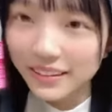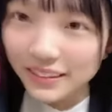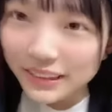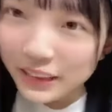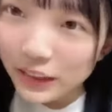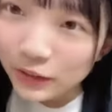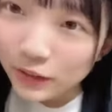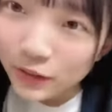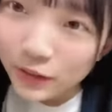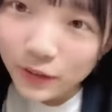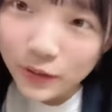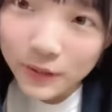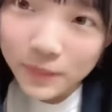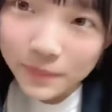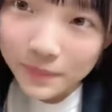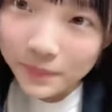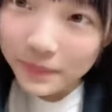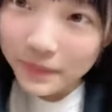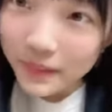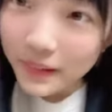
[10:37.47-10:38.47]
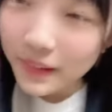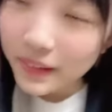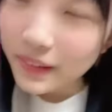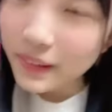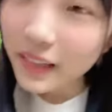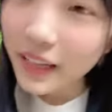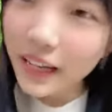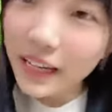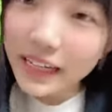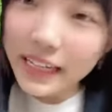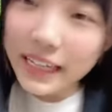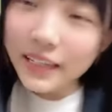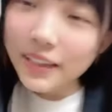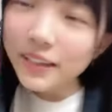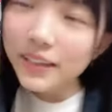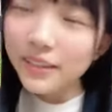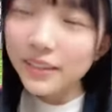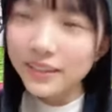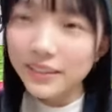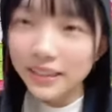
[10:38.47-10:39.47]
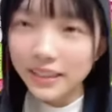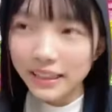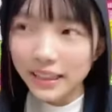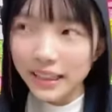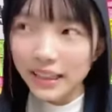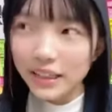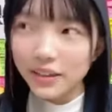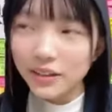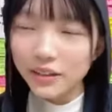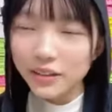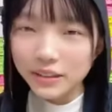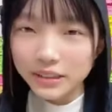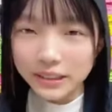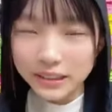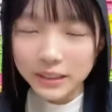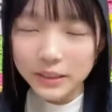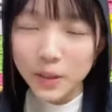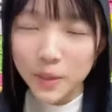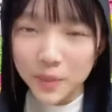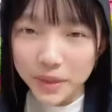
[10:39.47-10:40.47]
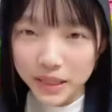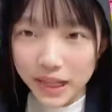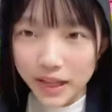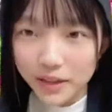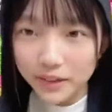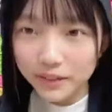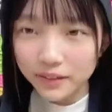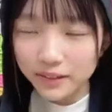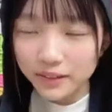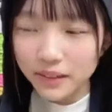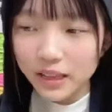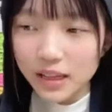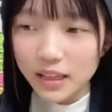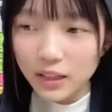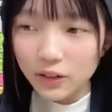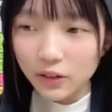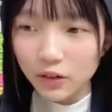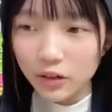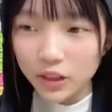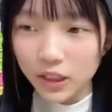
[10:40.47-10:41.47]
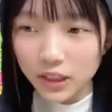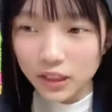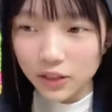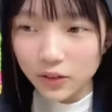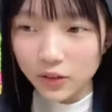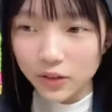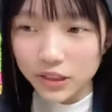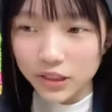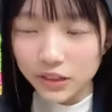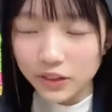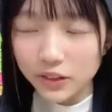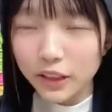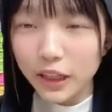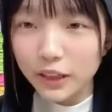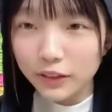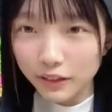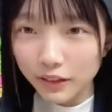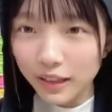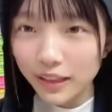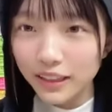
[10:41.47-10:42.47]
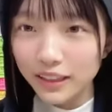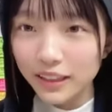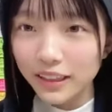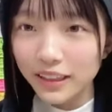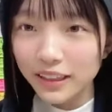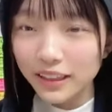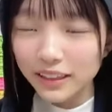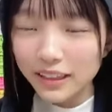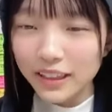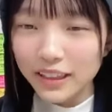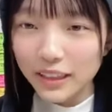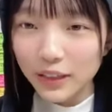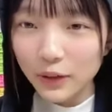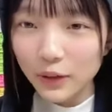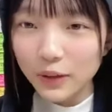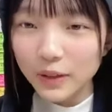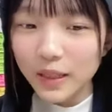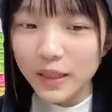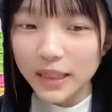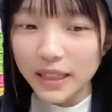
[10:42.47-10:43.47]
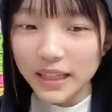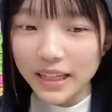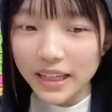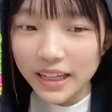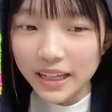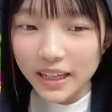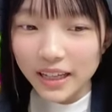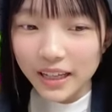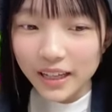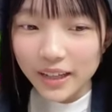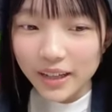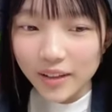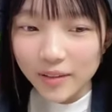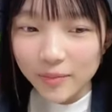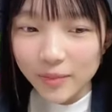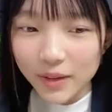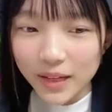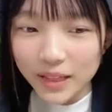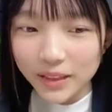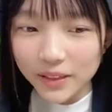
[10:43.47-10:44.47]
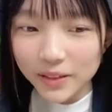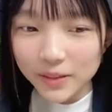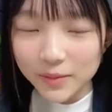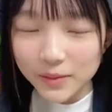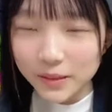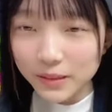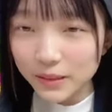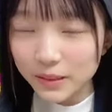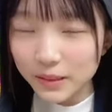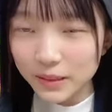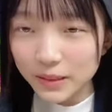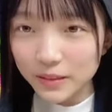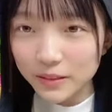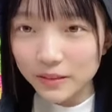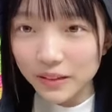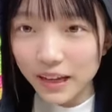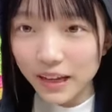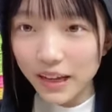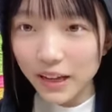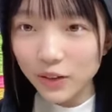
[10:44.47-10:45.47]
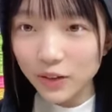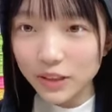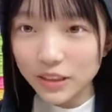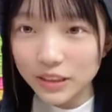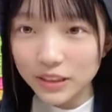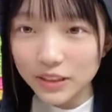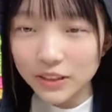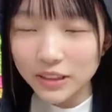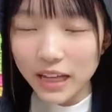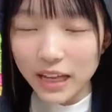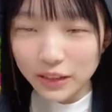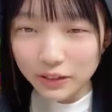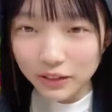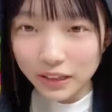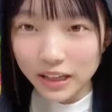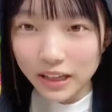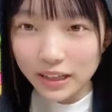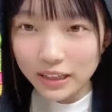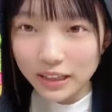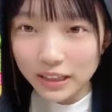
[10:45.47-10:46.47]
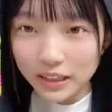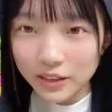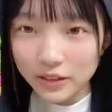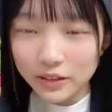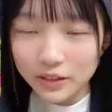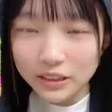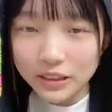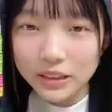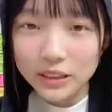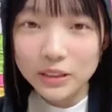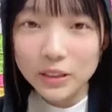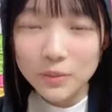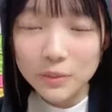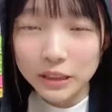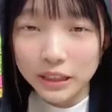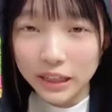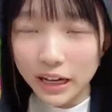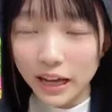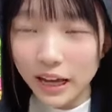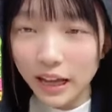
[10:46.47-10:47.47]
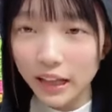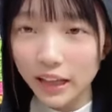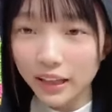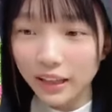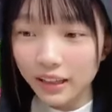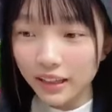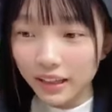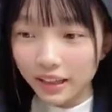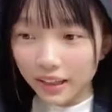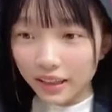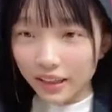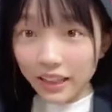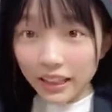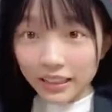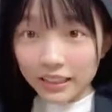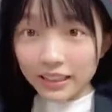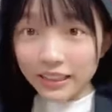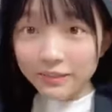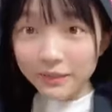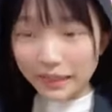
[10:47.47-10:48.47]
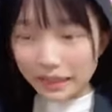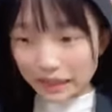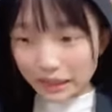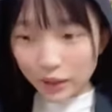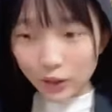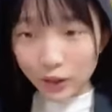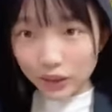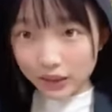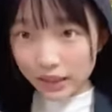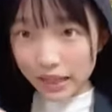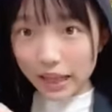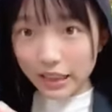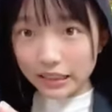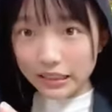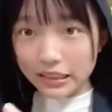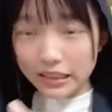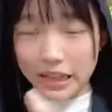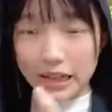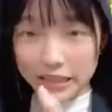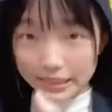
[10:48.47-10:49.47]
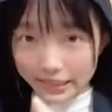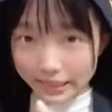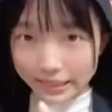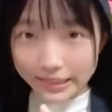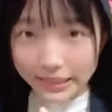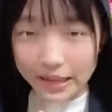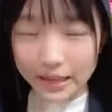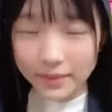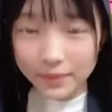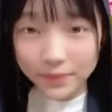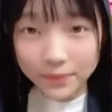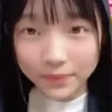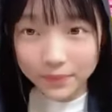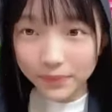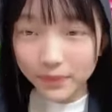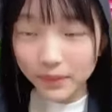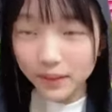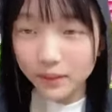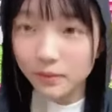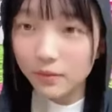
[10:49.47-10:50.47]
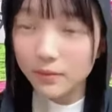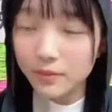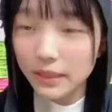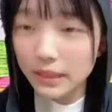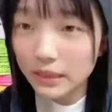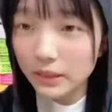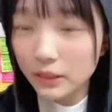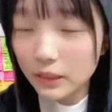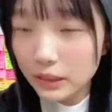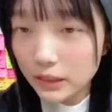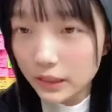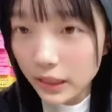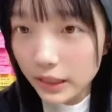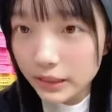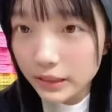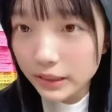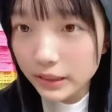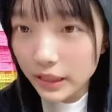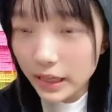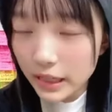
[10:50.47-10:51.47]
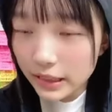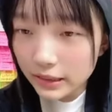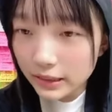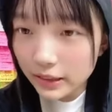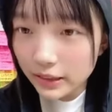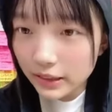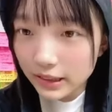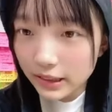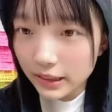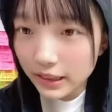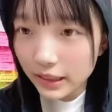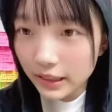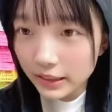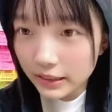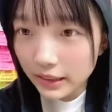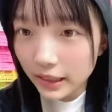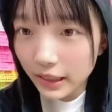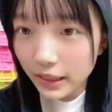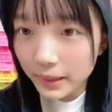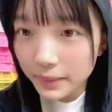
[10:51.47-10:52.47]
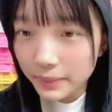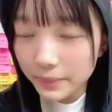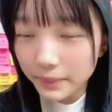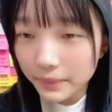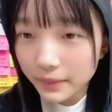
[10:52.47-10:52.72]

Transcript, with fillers: その、なんか理由を、理由をついためたんよ。なんでこんなに美味しくないのか。なんでこんなに、マーナの味噌汁は美味しくないのか理由をついためたら、味噌をさ、使いすぎじゃん味噌をさ、使いすぎじゃけんさ、